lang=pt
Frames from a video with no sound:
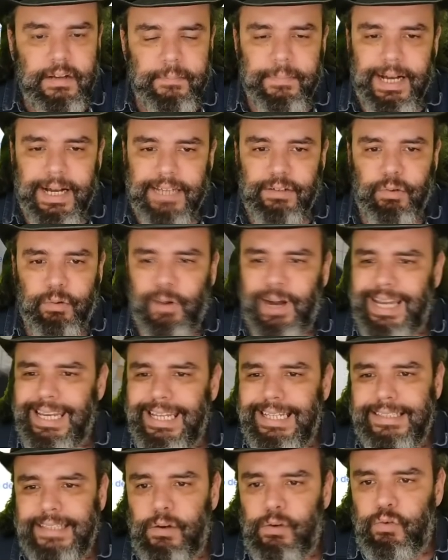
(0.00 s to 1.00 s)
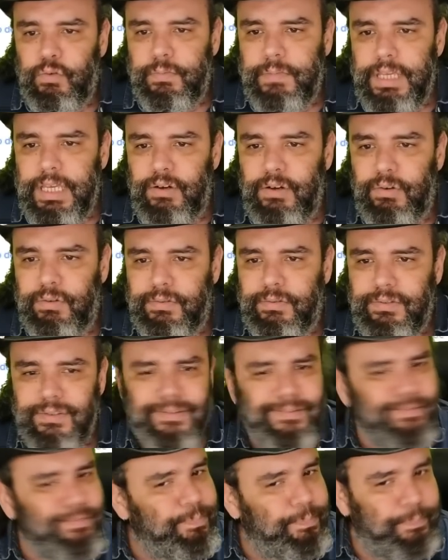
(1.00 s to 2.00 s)
Mano, 41 mil?
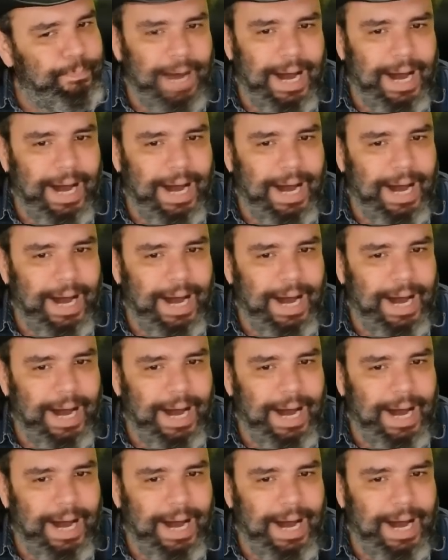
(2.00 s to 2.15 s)
Não